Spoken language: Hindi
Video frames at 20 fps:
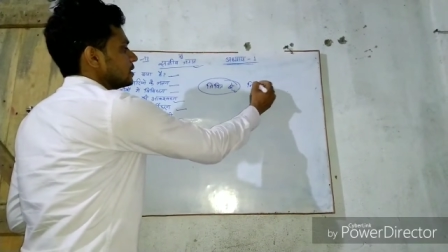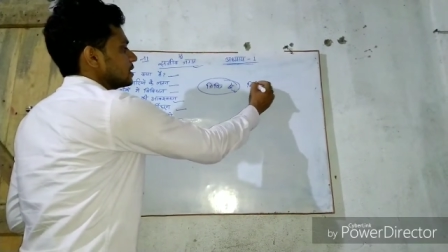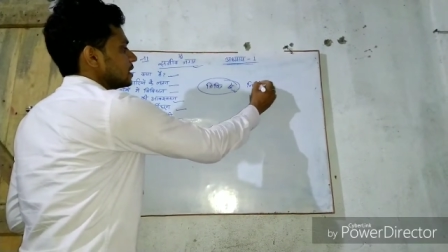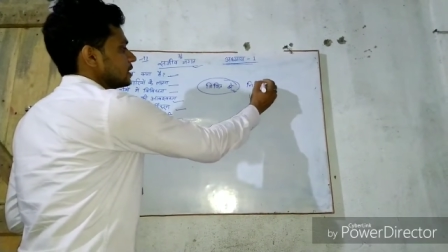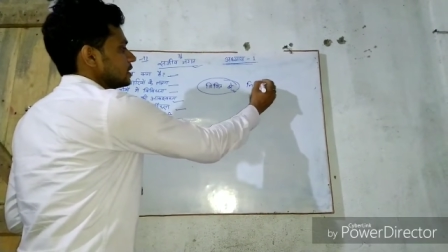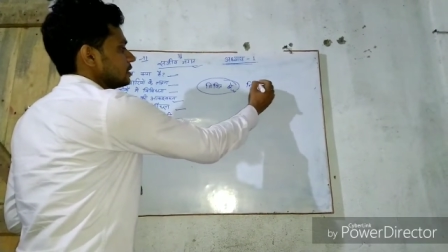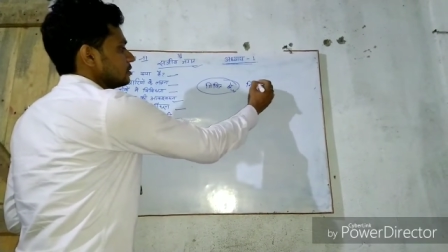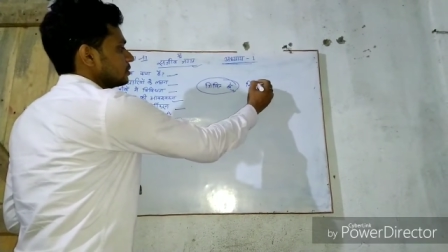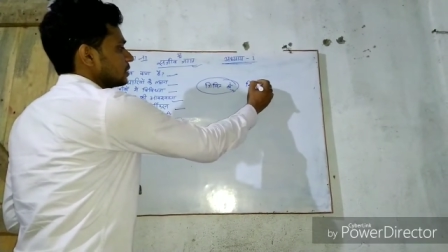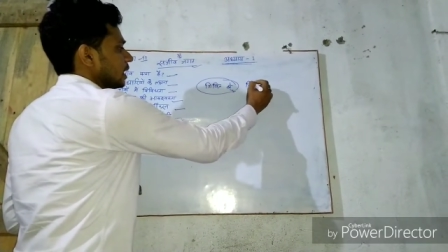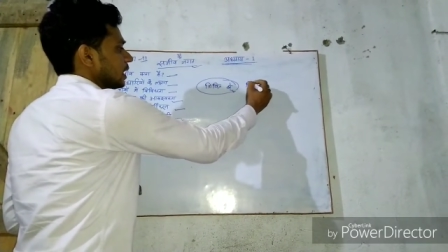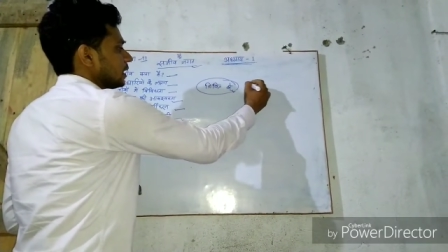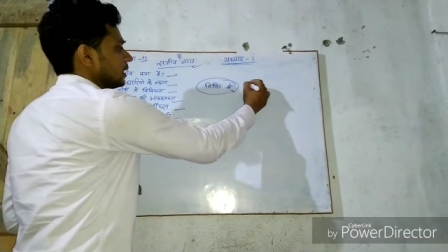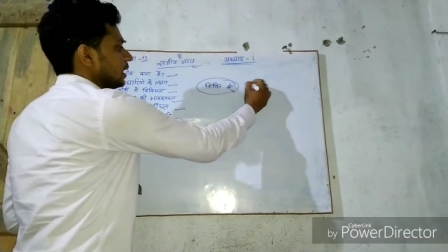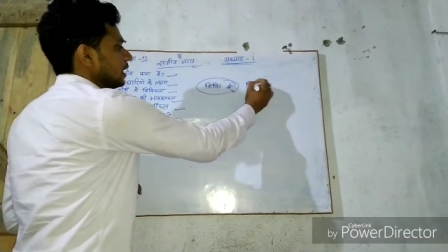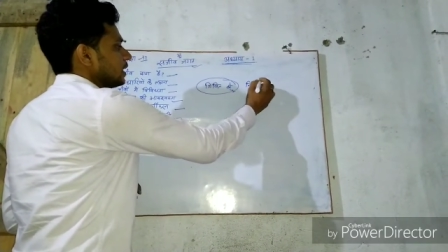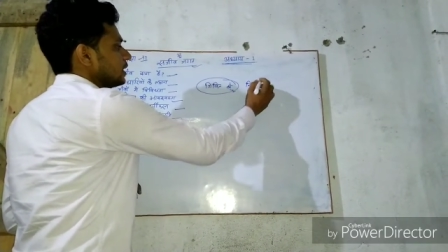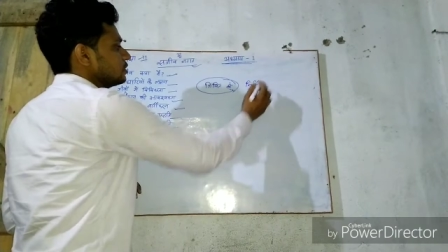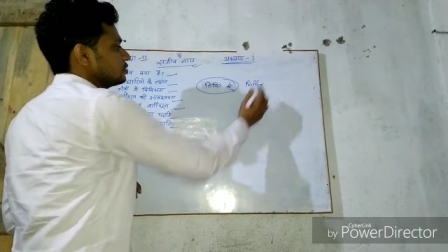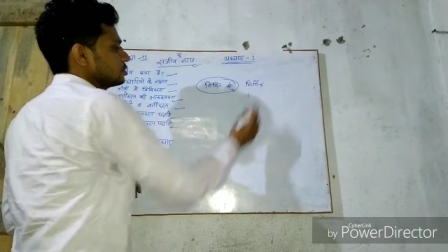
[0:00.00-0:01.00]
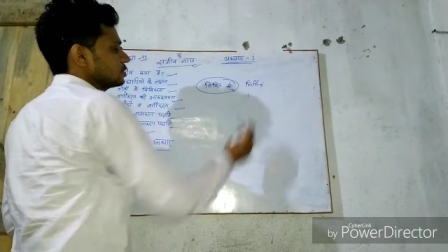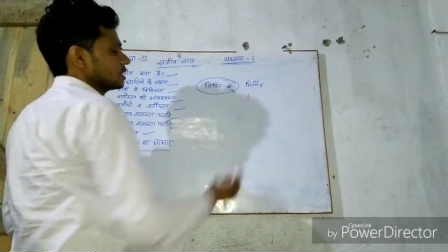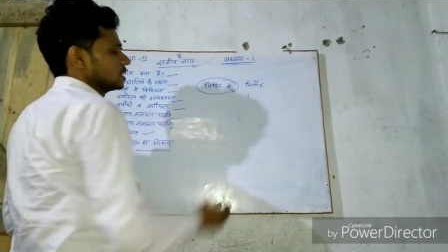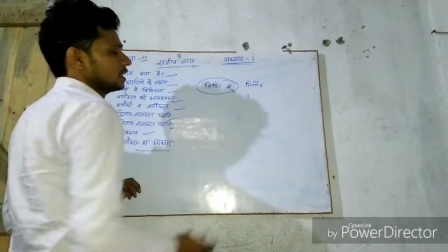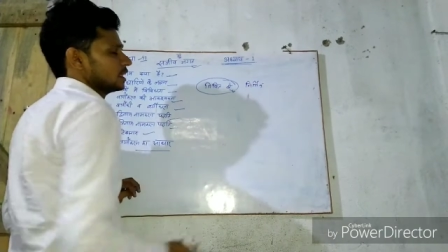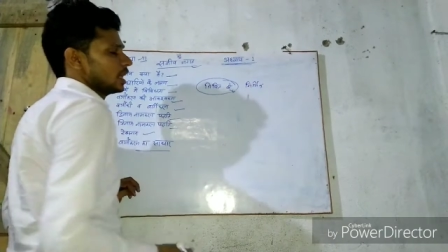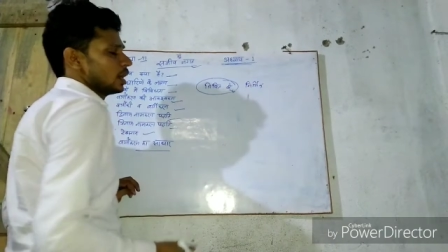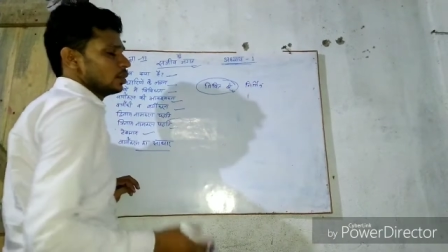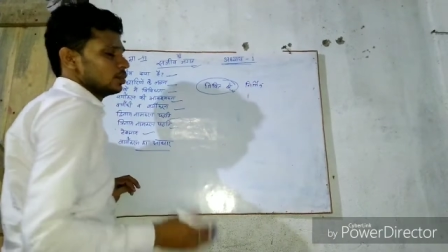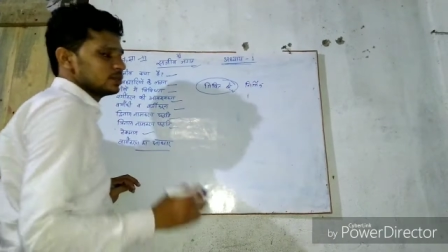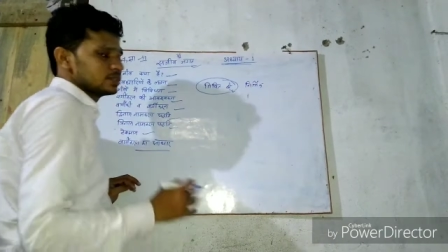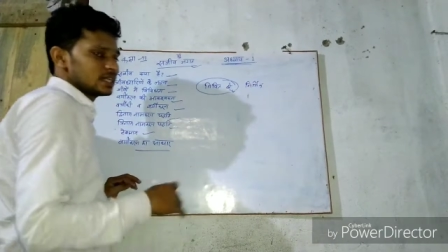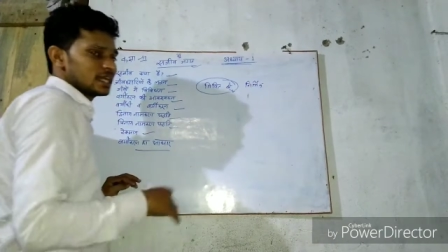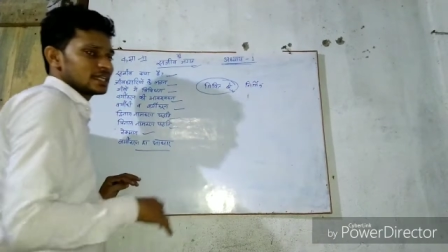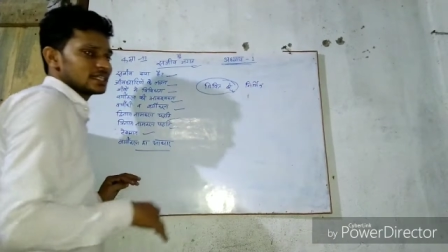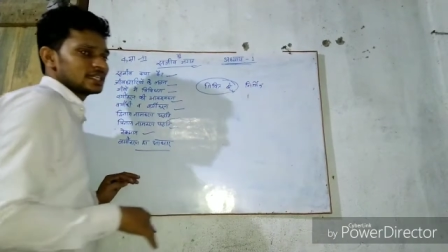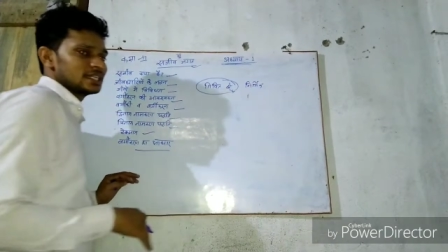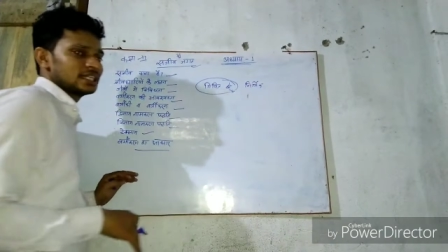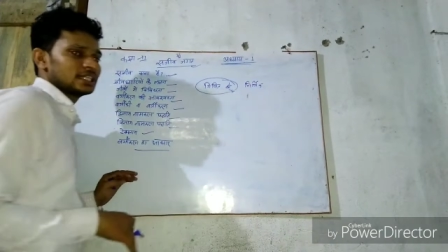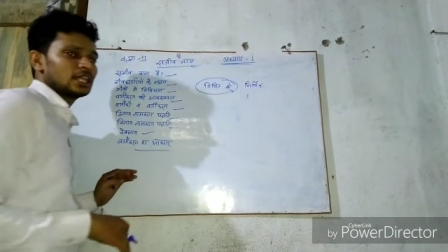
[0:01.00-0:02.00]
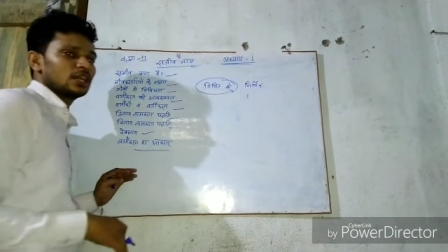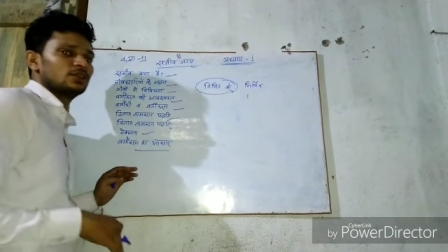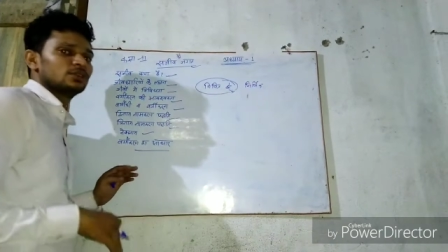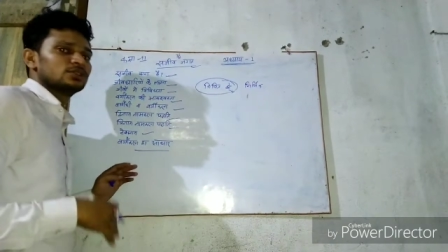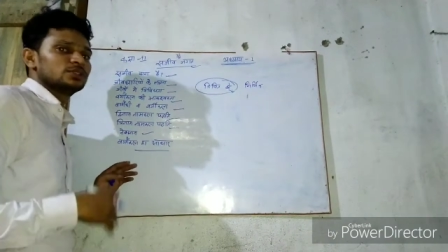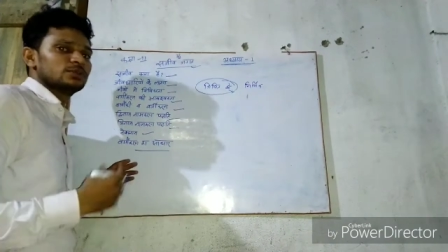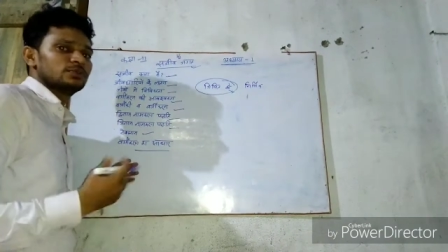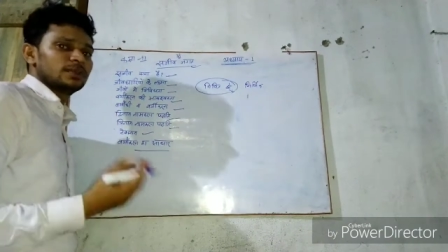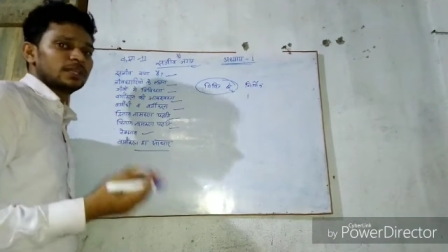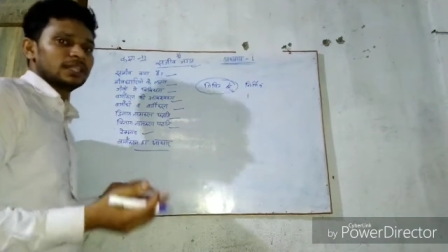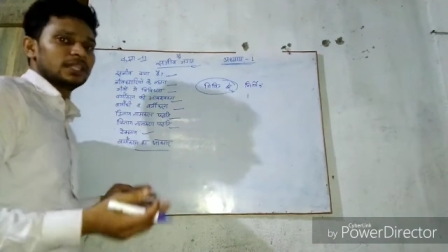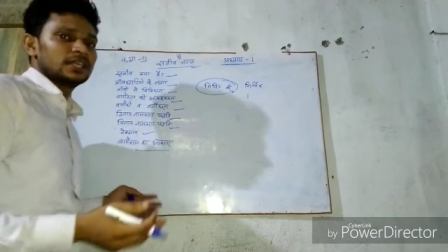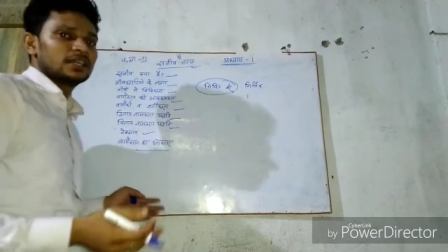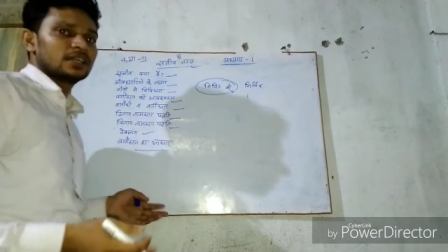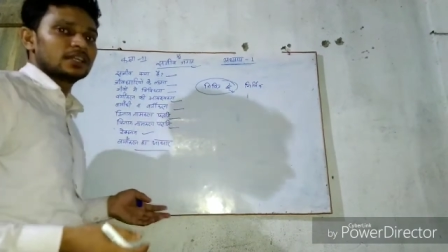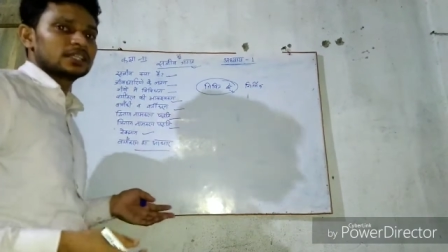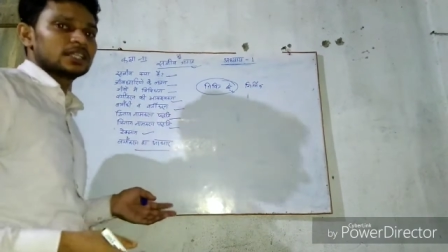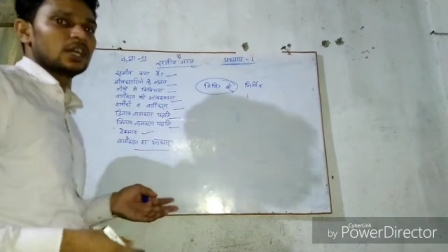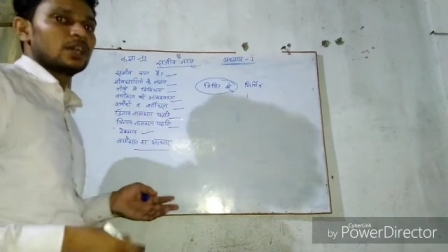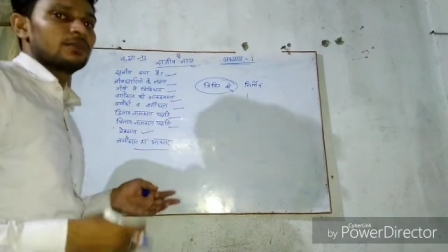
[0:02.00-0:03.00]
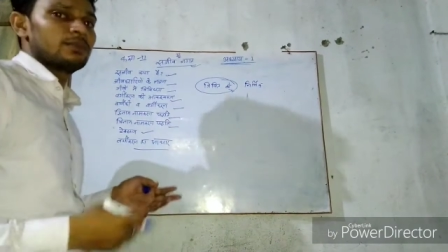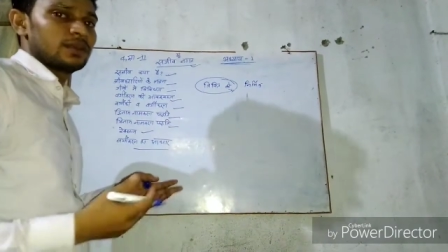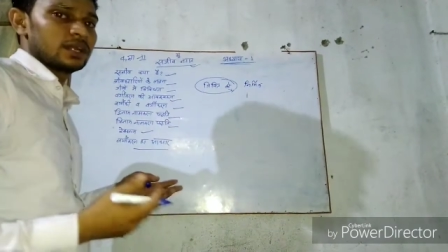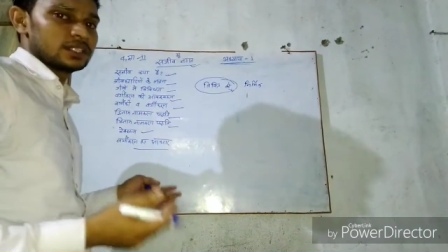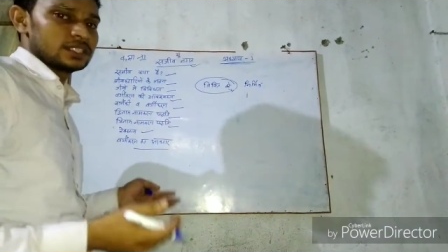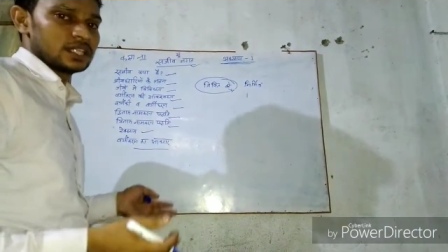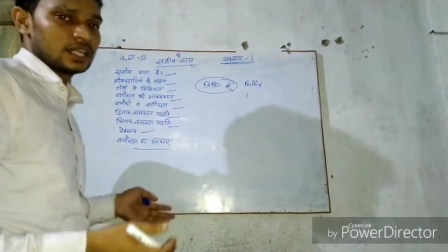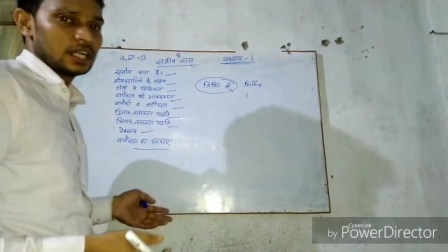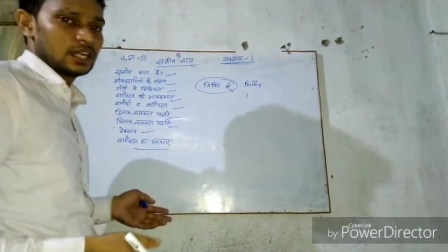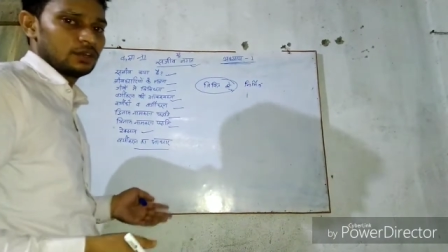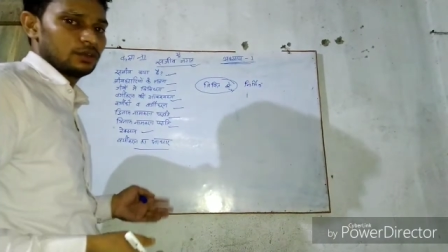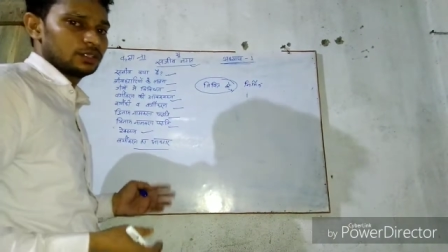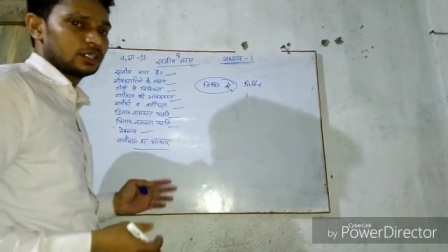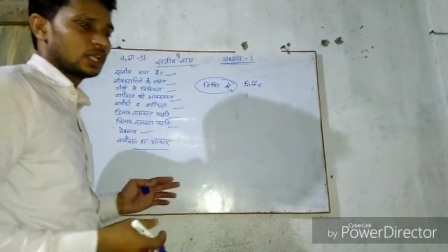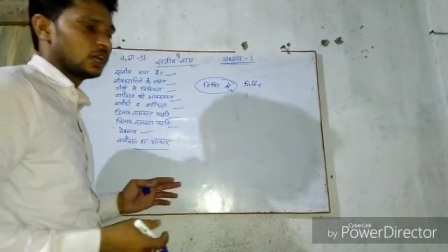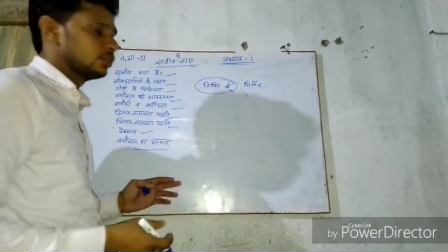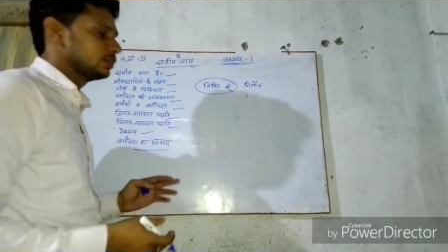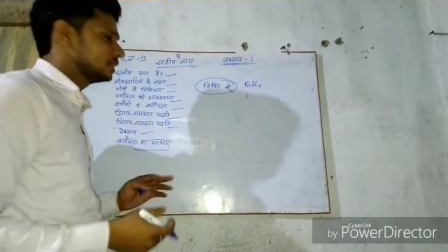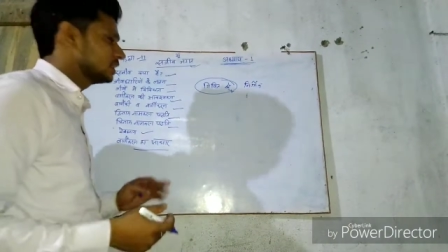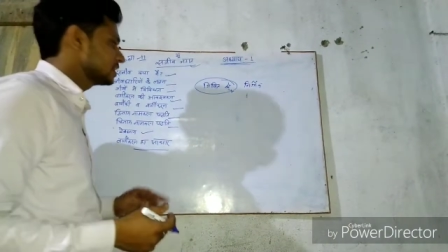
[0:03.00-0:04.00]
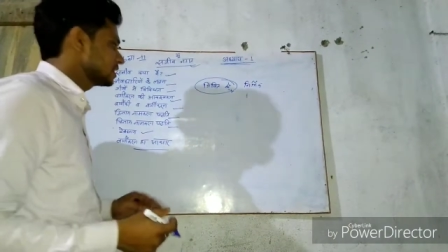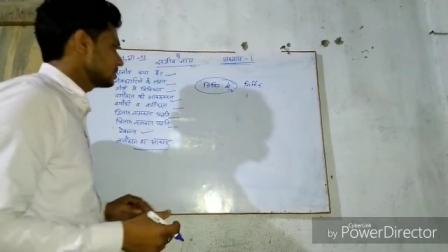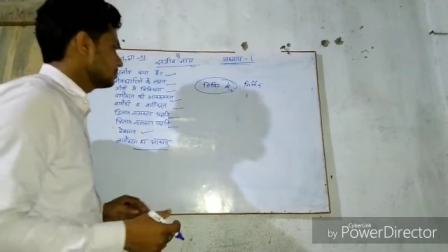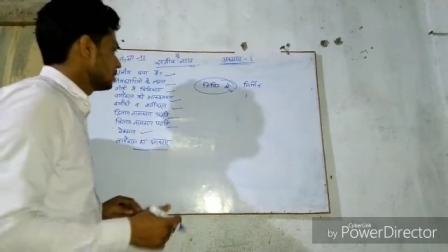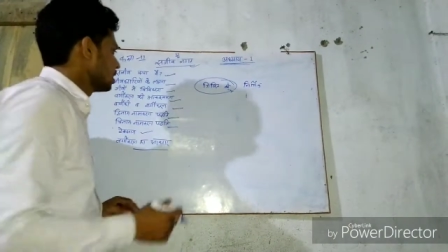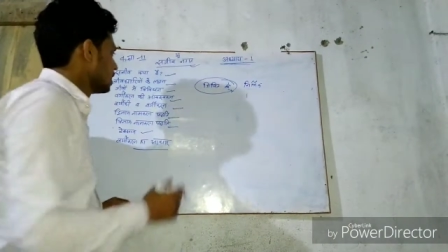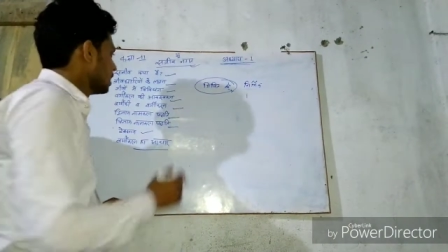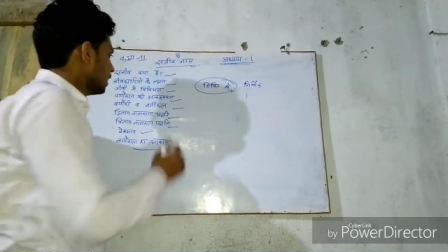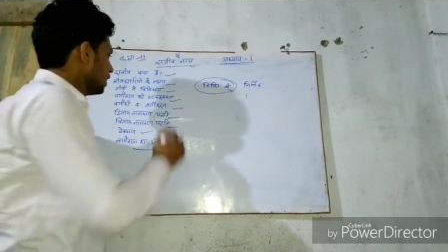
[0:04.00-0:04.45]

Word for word: सजीव क्या है यानी जो जिंदा हो सांस लेता हो जो वृद्धि करता हो प्रजनन होता हो ये सब